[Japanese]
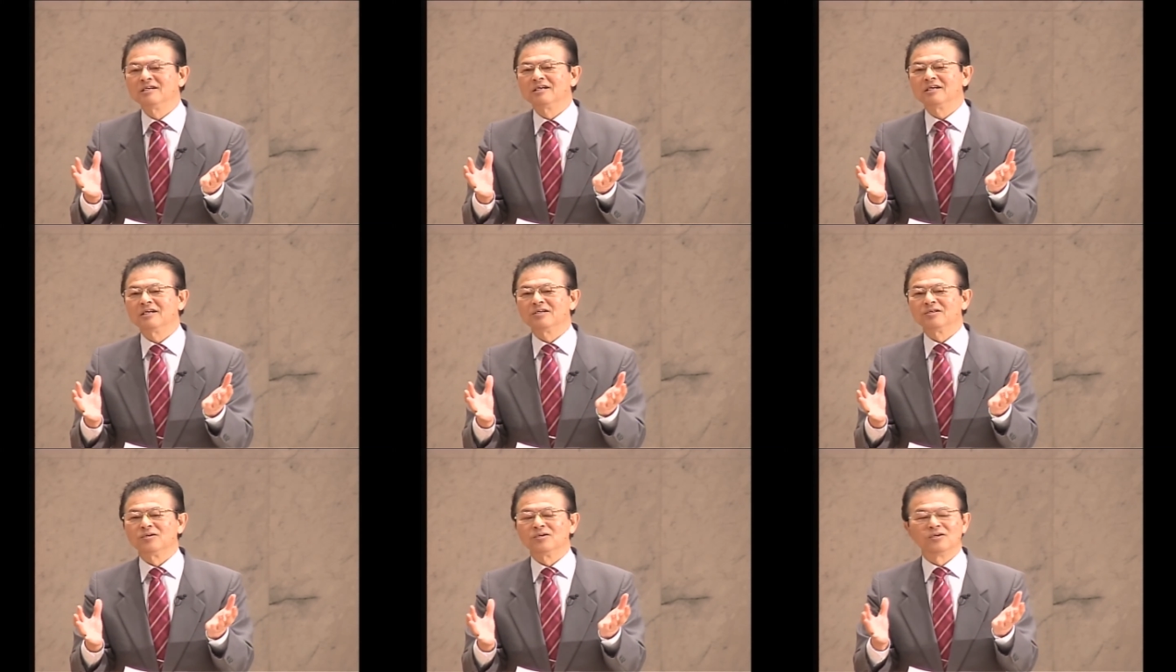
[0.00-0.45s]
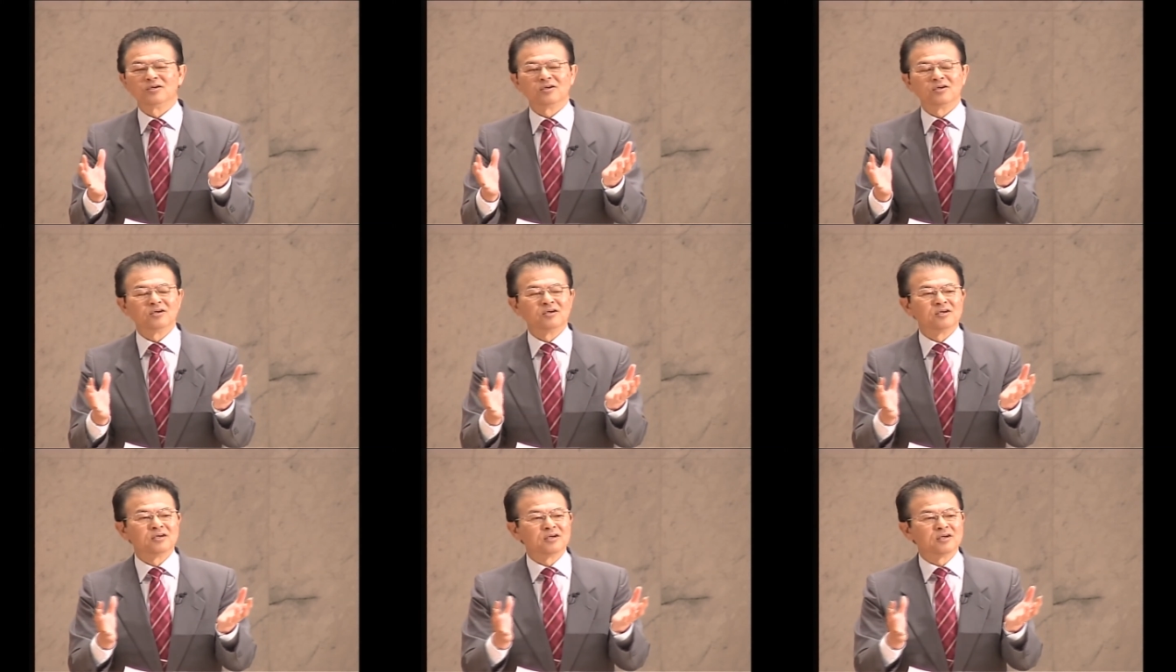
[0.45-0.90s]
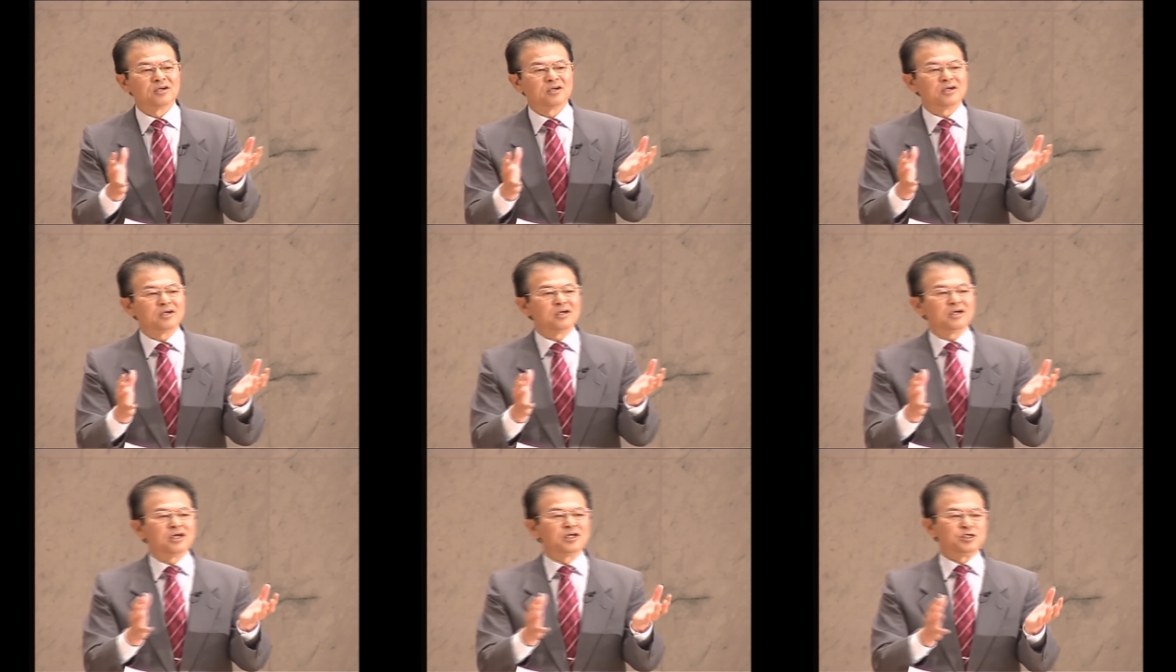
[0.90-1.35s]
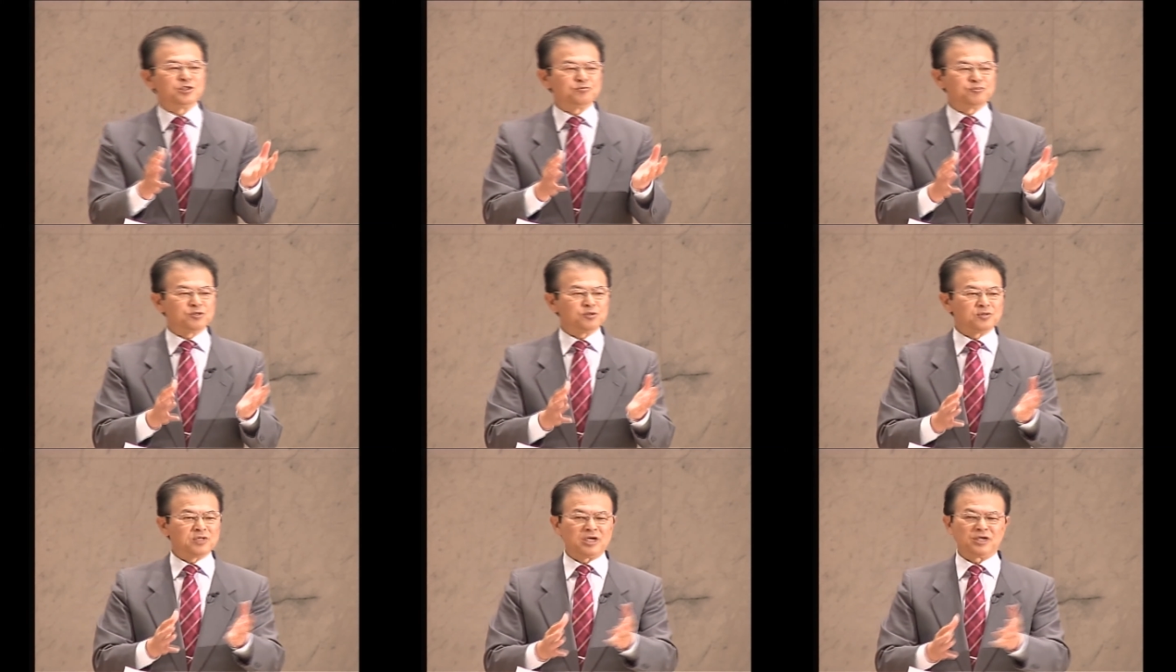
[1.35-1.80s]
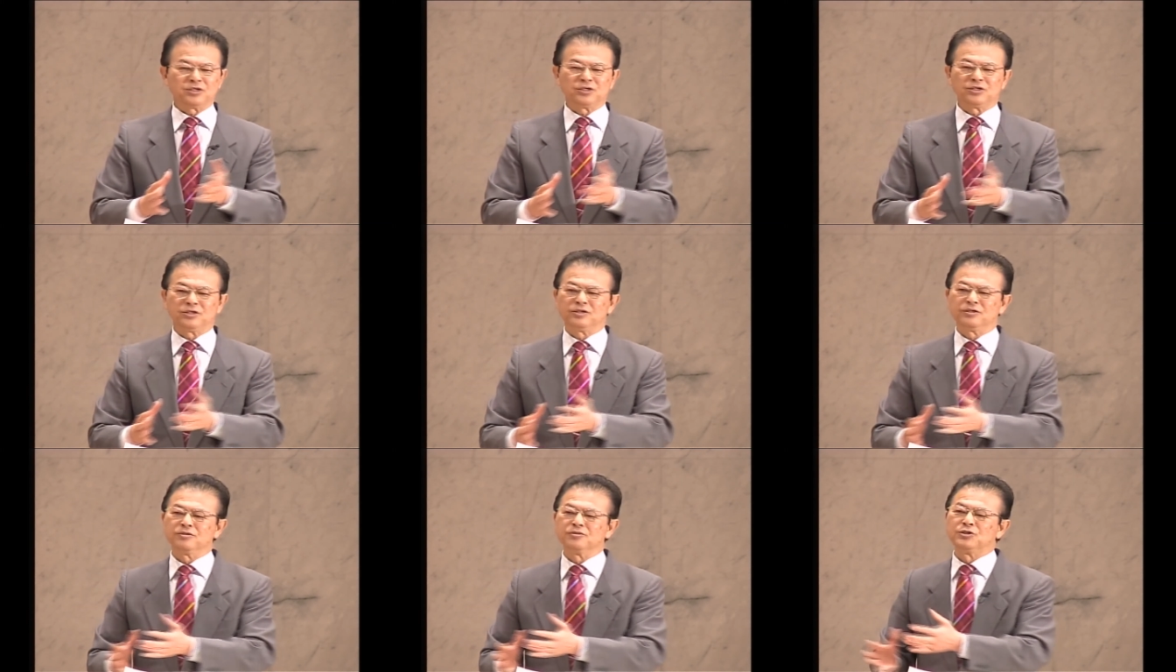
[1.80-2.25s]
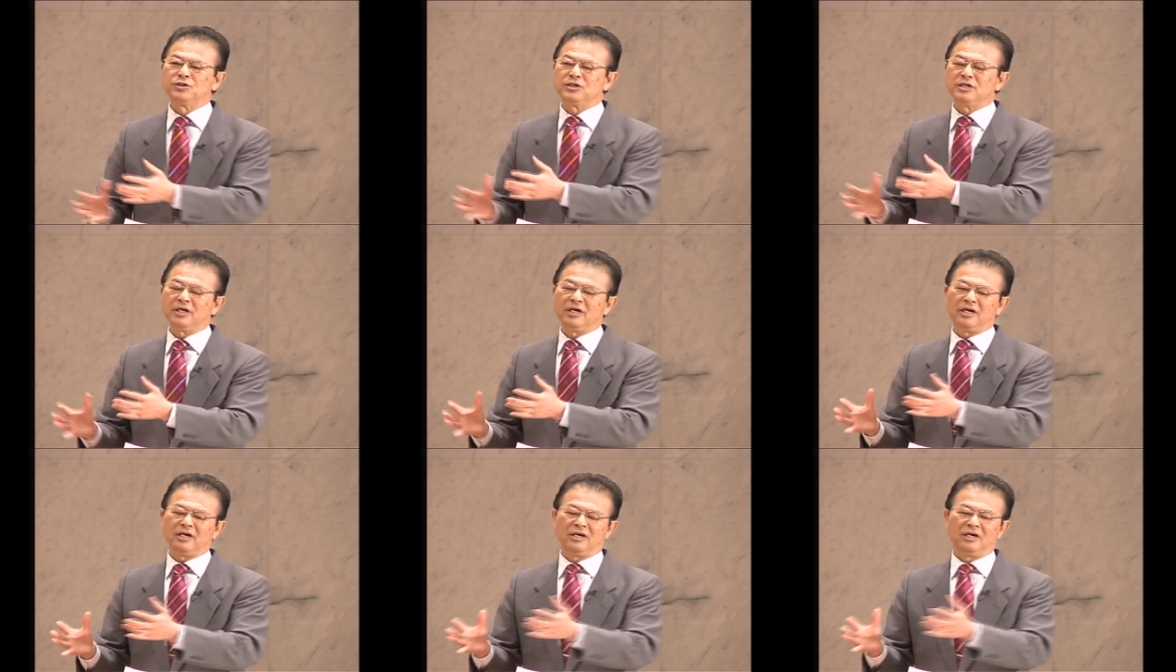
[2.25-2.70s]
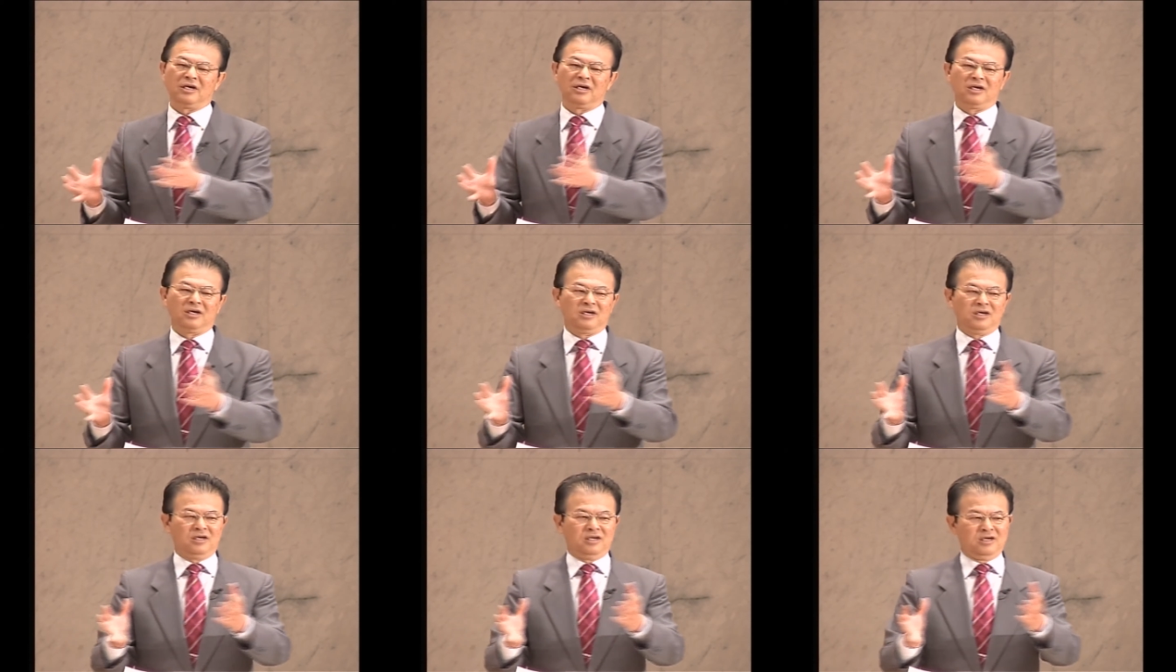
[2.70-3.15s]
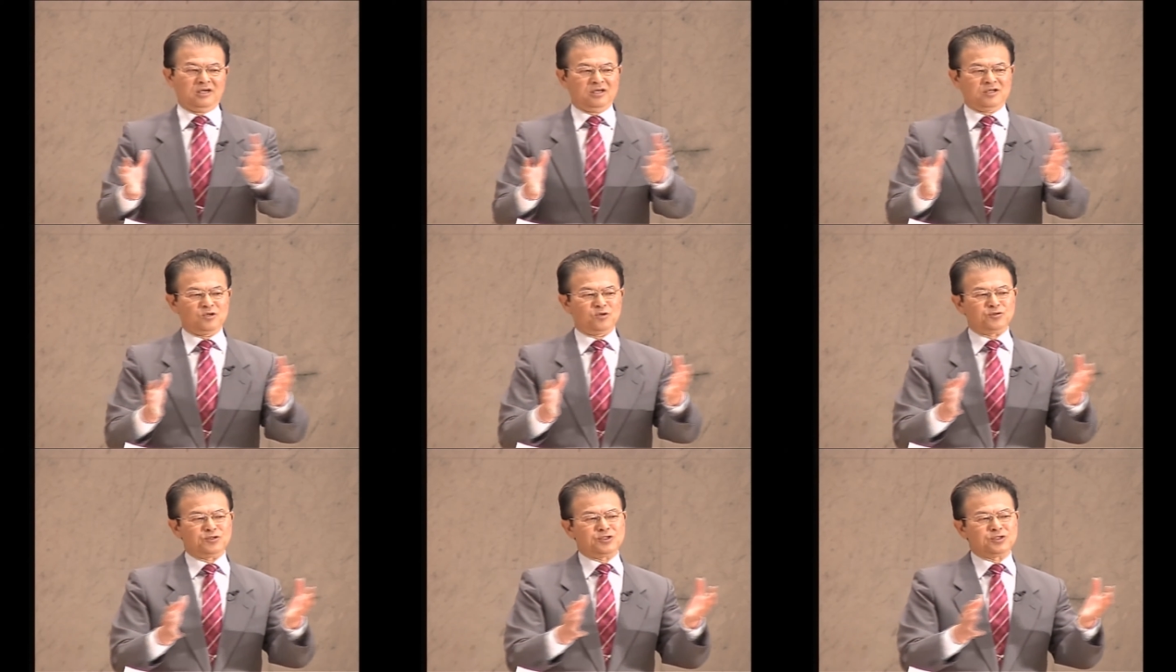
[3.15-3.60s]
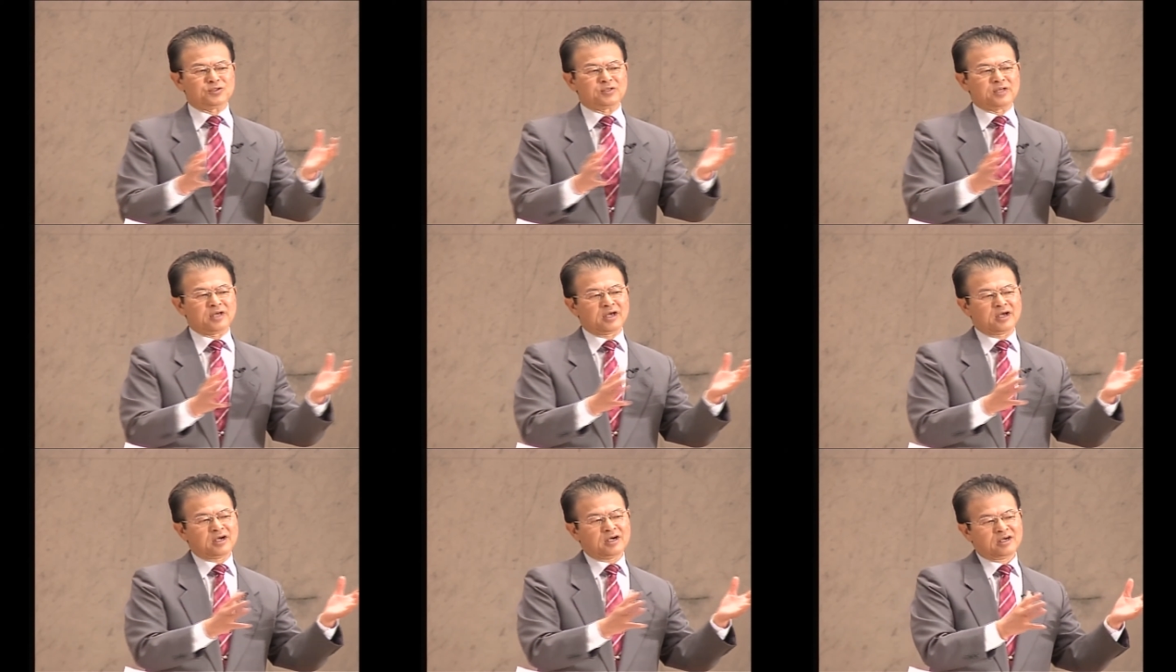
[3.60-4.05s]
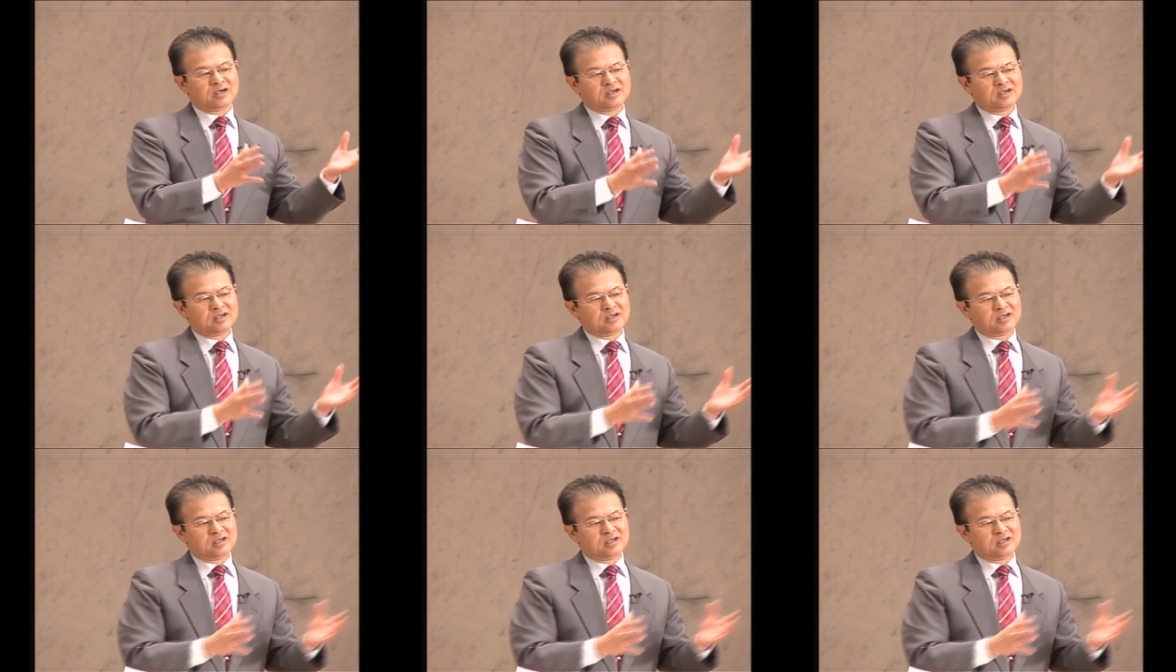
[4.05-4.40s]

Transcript: あの、エジプト脱出して40年間、